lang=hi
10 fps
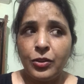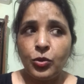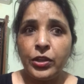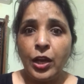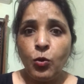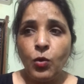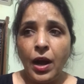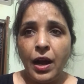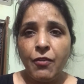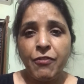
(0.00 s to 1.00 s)
तो ये
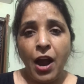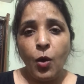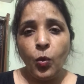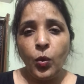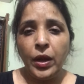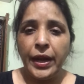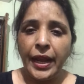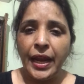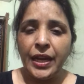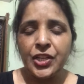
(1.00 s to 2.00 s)
हुआ
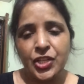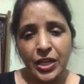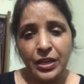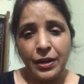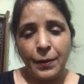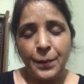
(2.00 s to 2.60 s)
फाउंडेशन